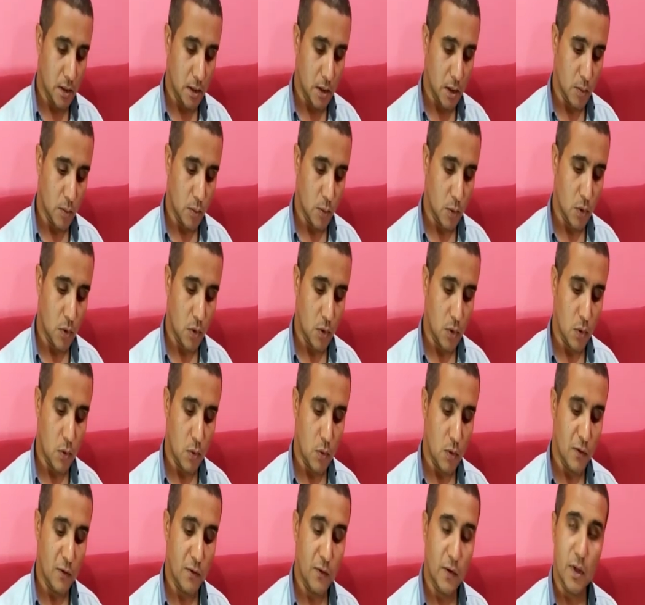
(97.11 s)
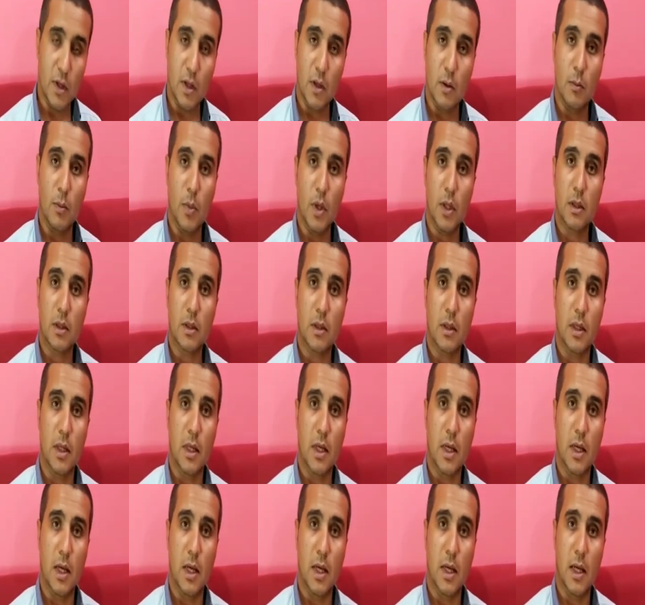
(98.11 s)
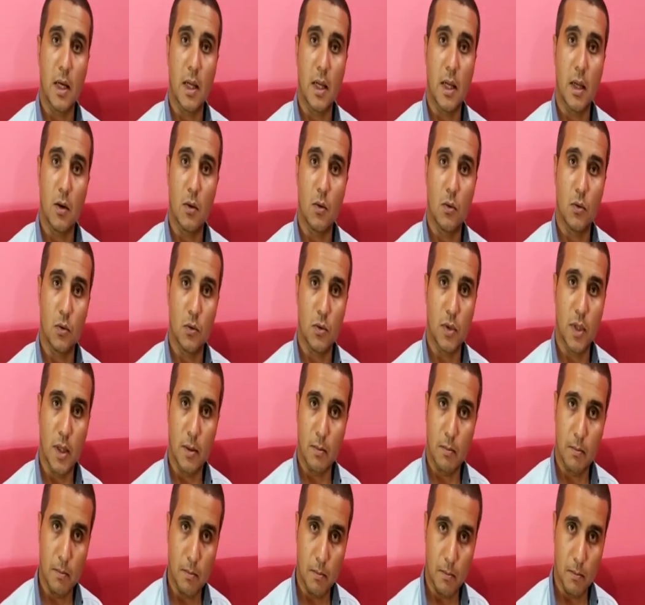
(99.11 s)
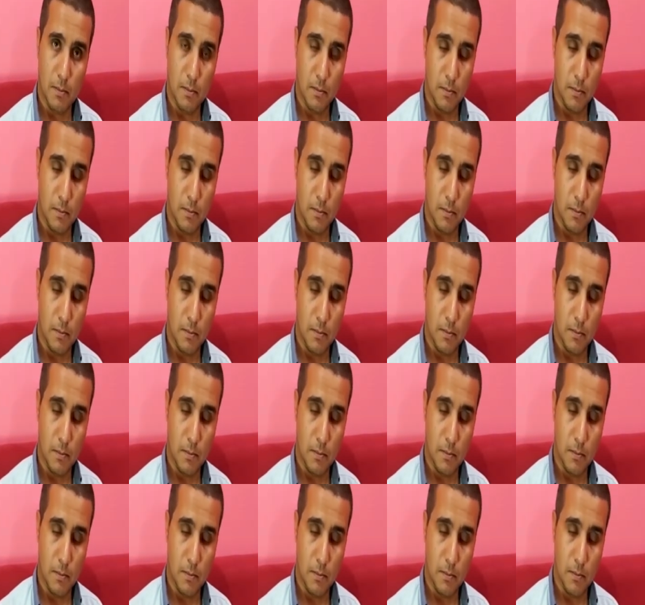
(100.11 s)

تمر وفي بطنها لون دم